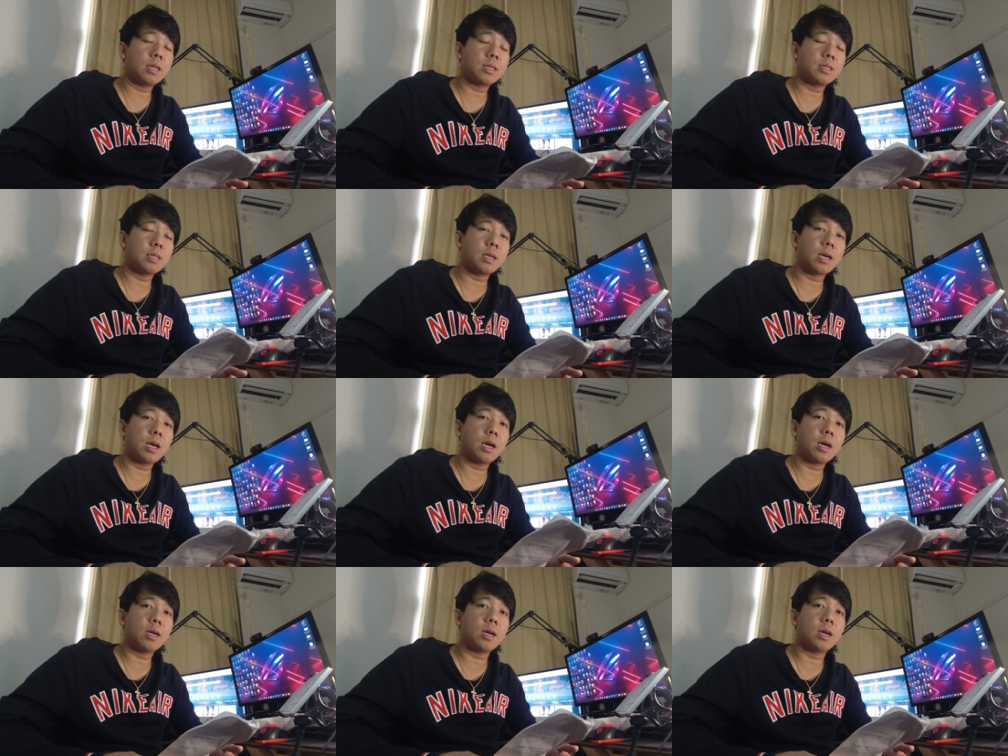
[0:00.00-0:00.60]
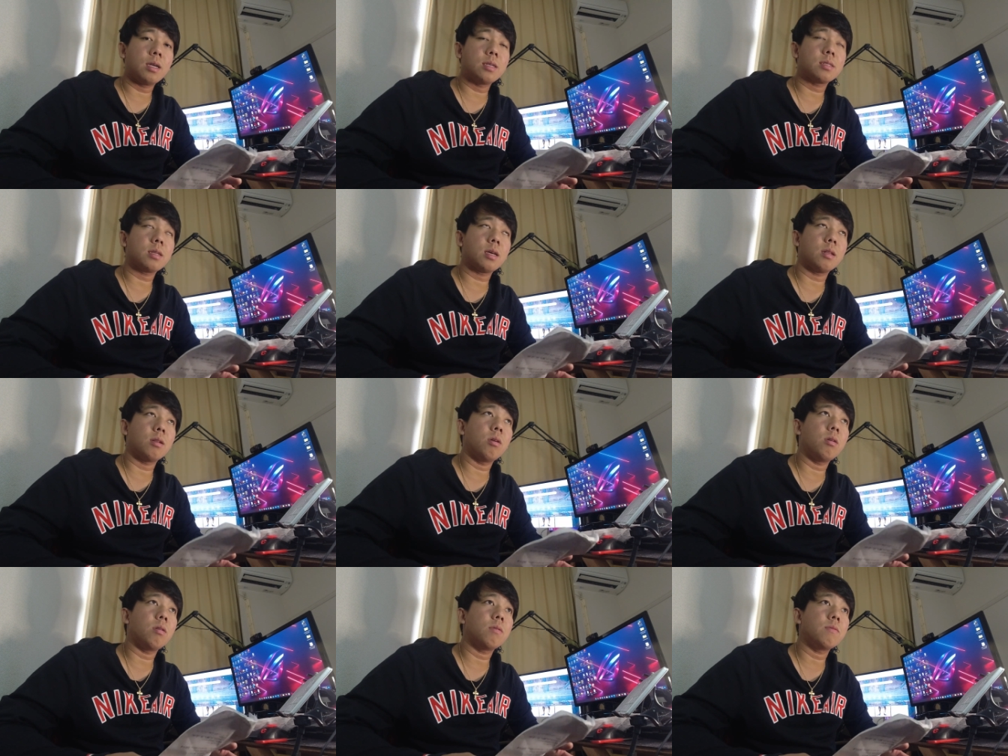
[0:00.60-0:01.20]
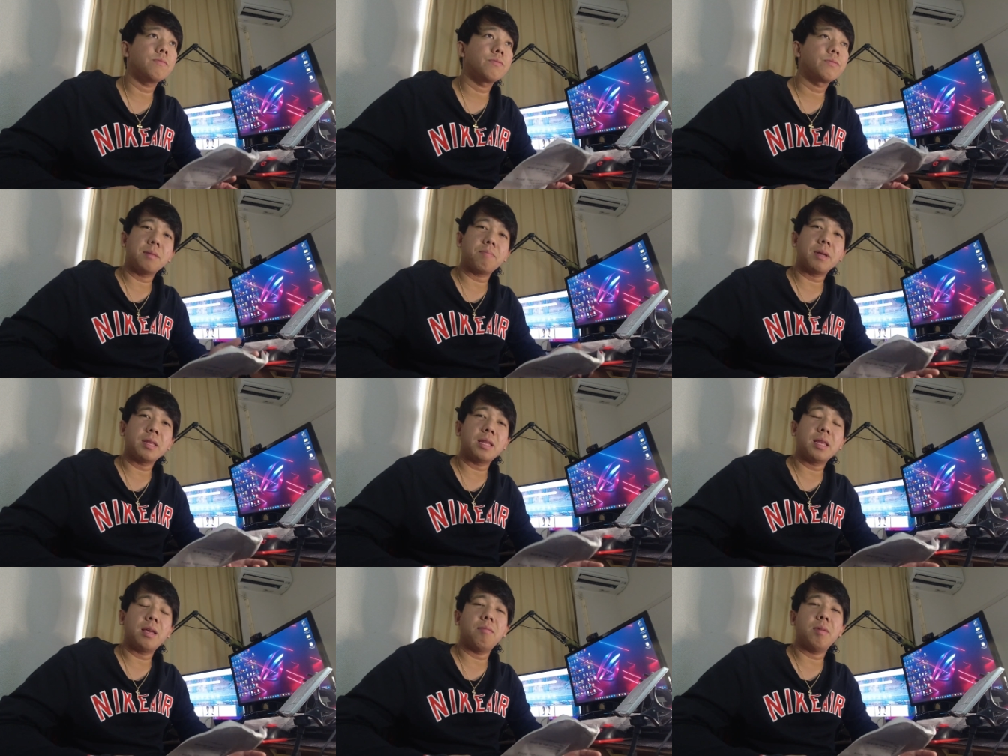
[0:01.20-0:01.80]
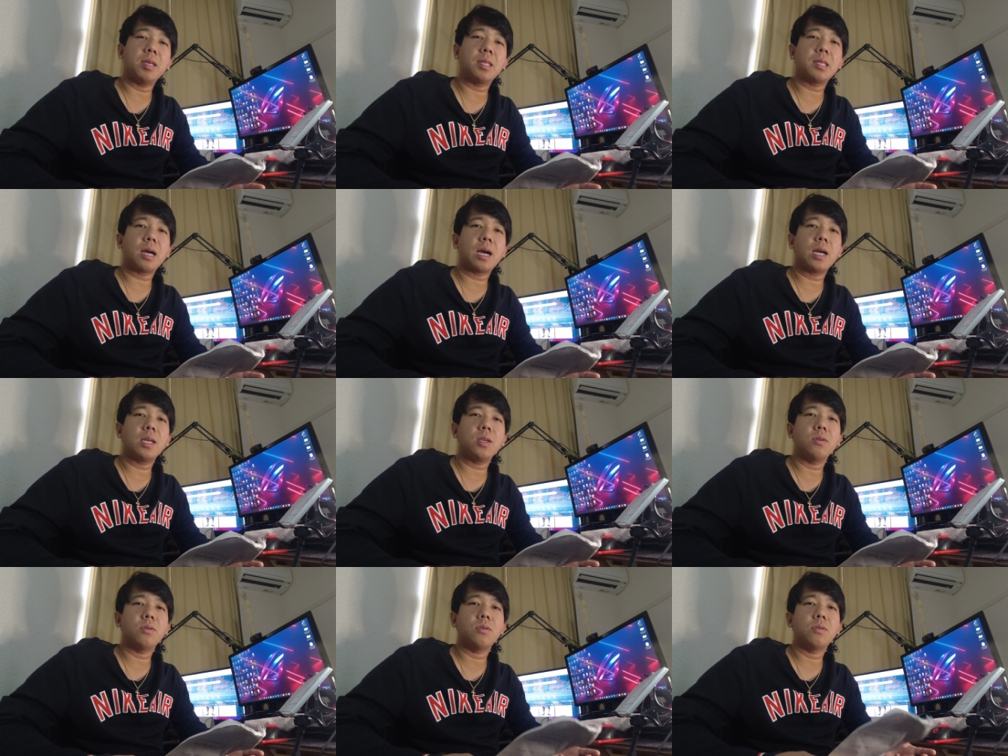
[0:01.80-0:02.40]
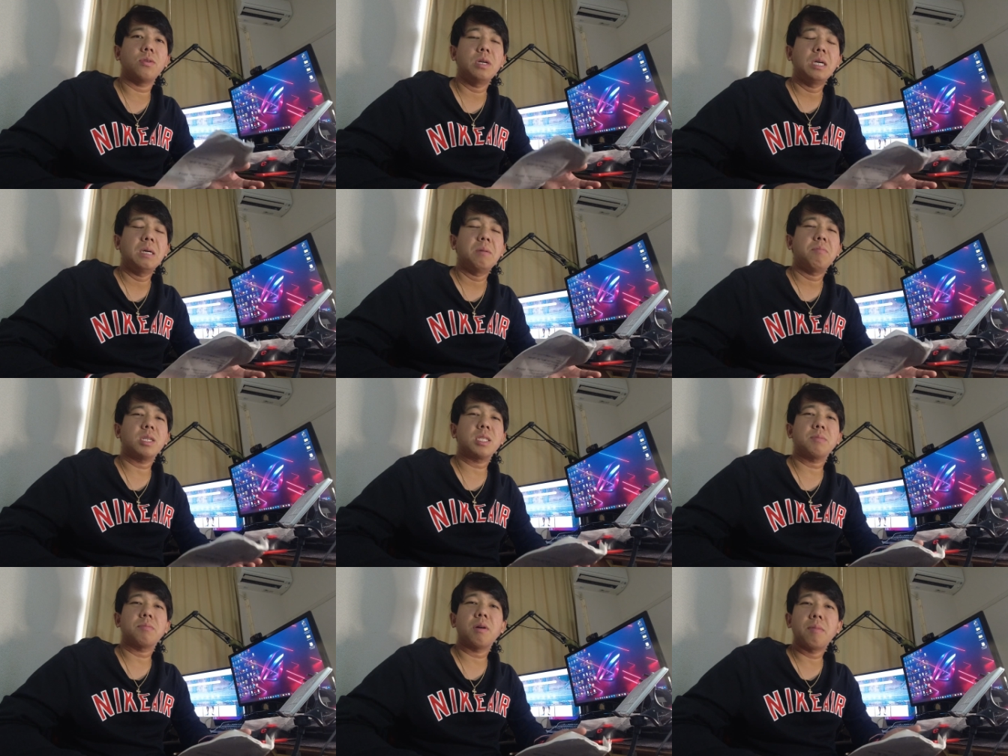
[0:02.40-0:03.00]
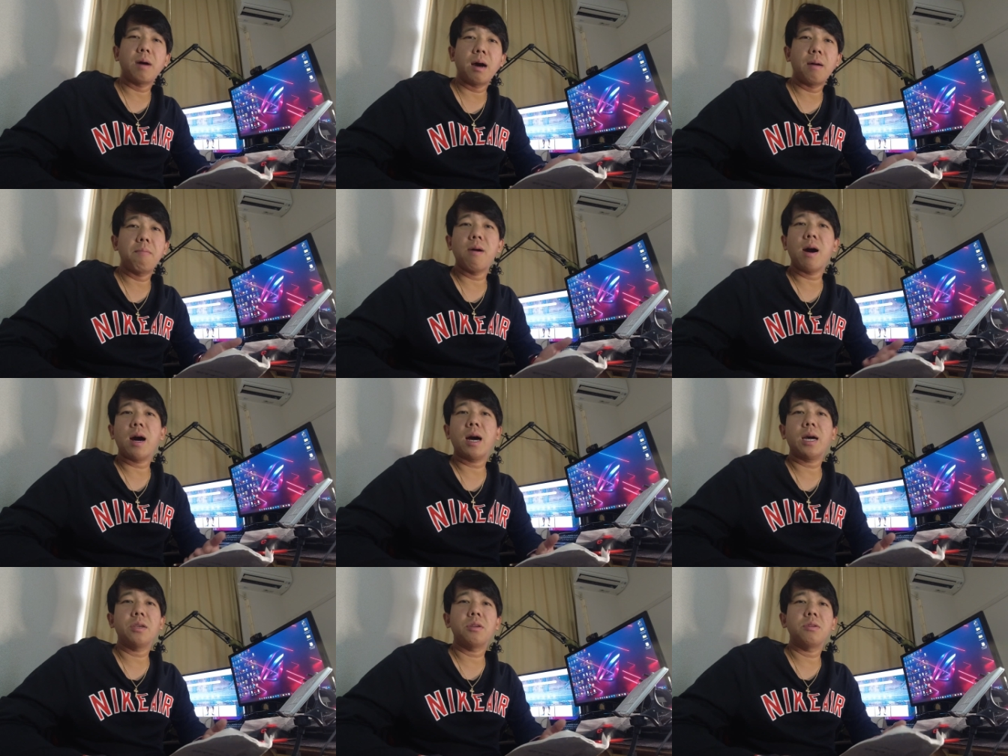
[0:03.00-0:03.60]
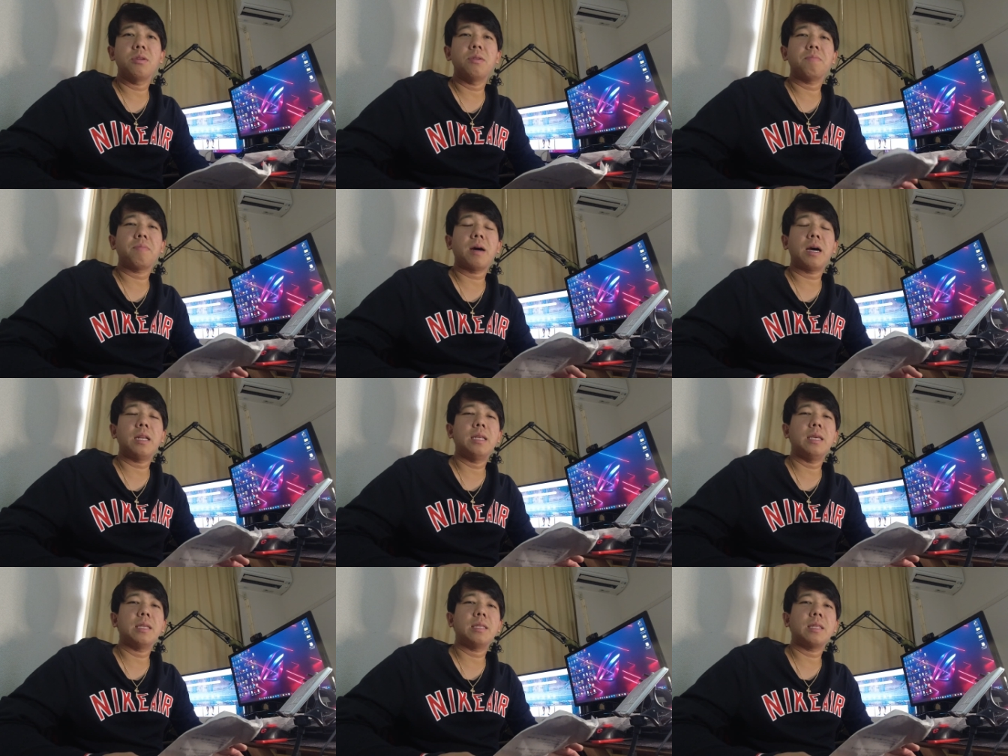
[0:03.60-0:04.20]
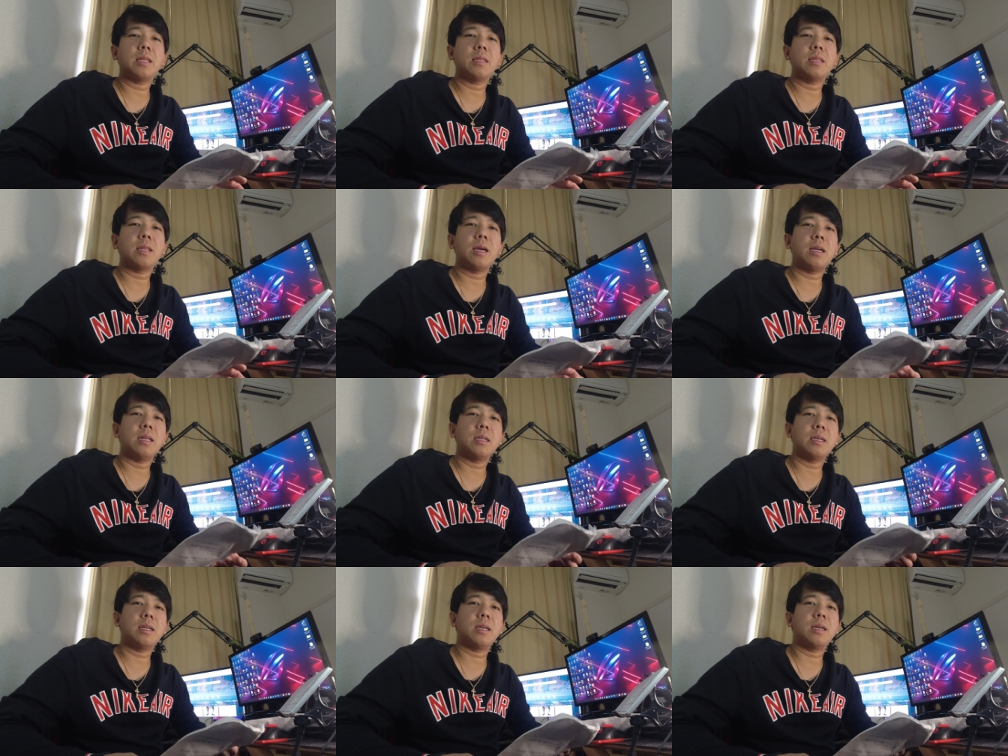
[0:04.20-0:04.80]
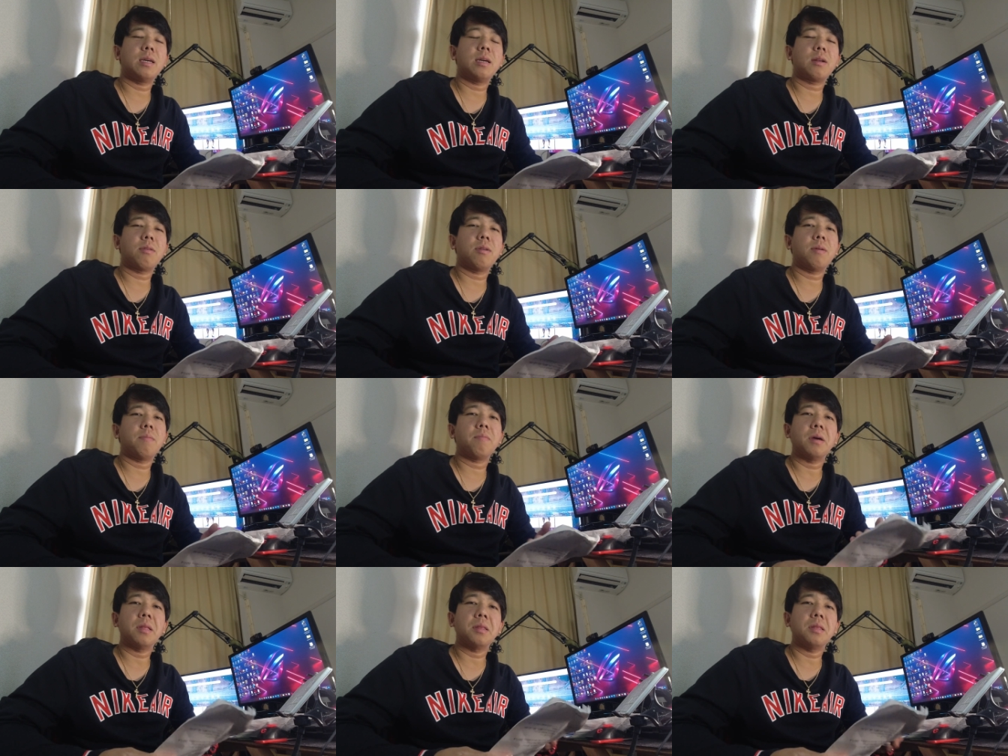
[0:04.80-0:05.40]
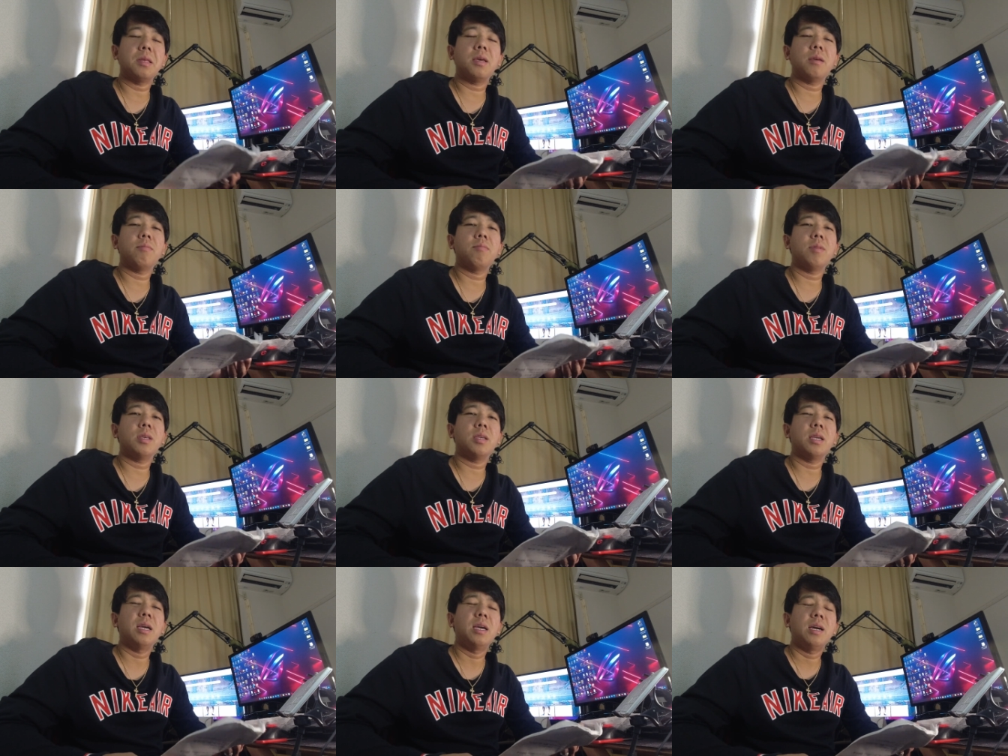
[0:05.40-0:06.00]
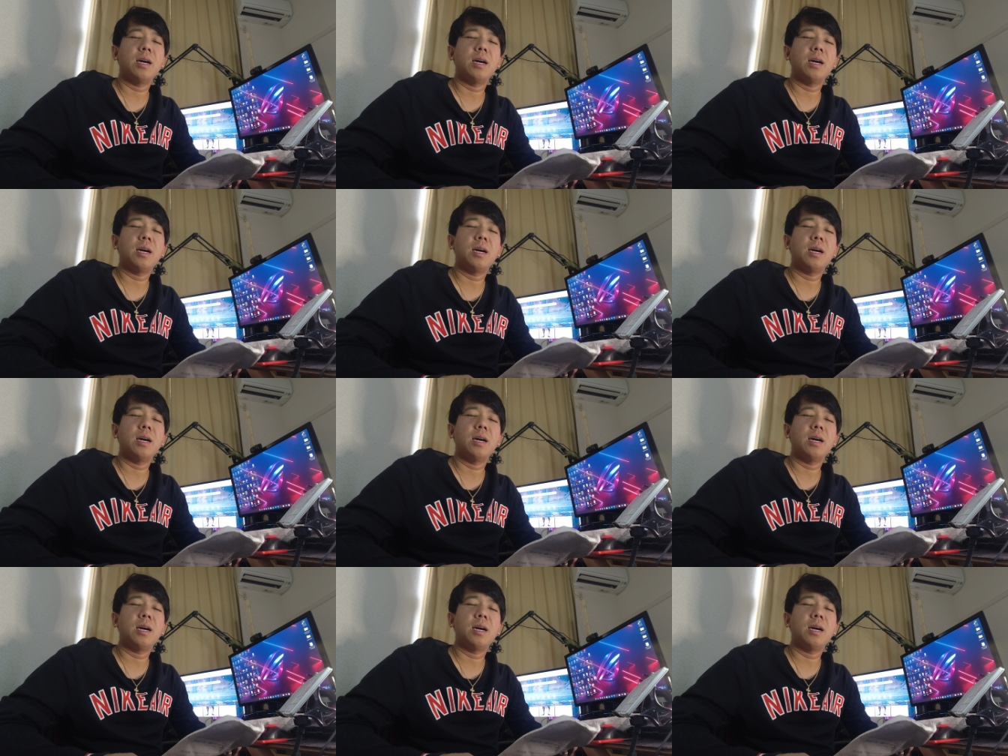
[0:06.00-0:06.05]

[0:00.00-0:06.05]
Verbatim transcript: Kasi nga guys, ano, pandemic tayo, mas mababa ngayon yung palitan dahil nga nagkaroon ng pandemic.